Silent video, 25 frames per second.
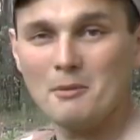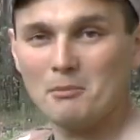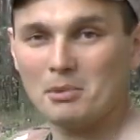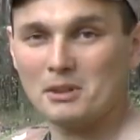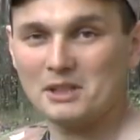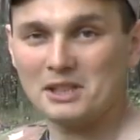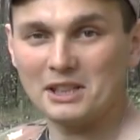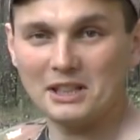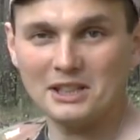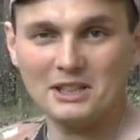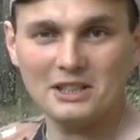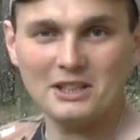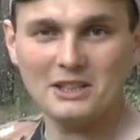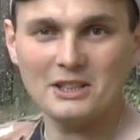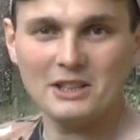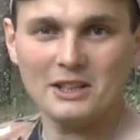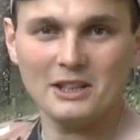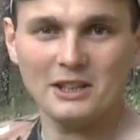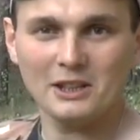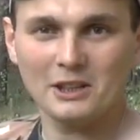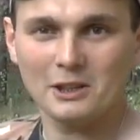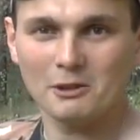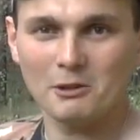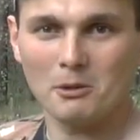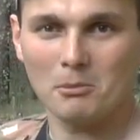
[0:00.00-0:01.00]
посредине
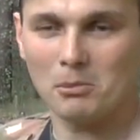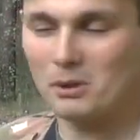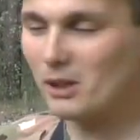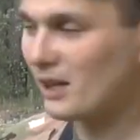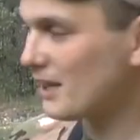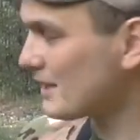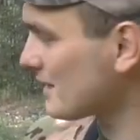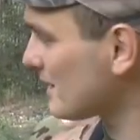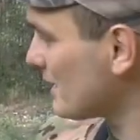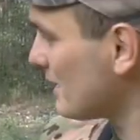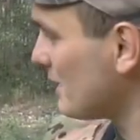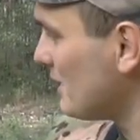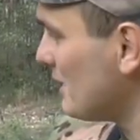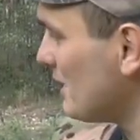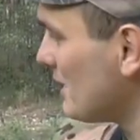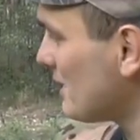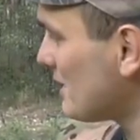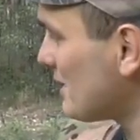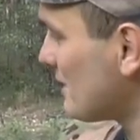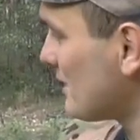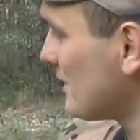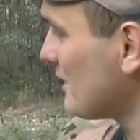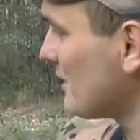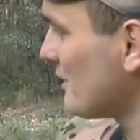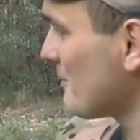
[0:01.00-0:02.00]
этого плаца
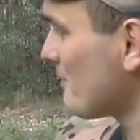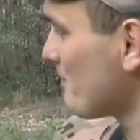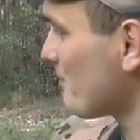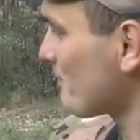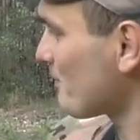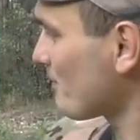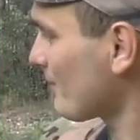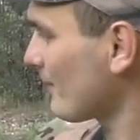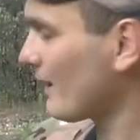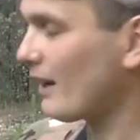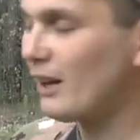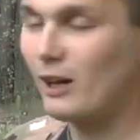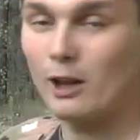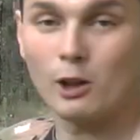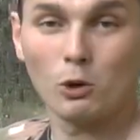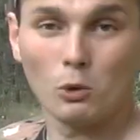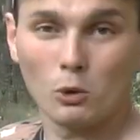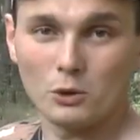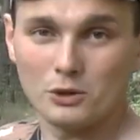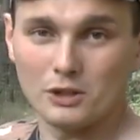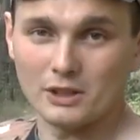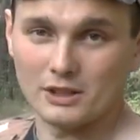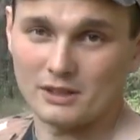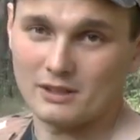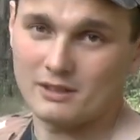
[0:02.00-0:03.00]
есть
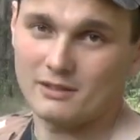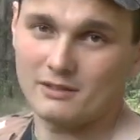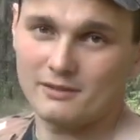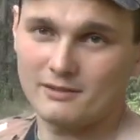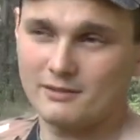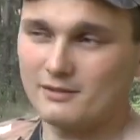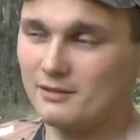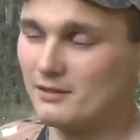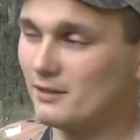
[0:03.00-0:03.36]
колодец.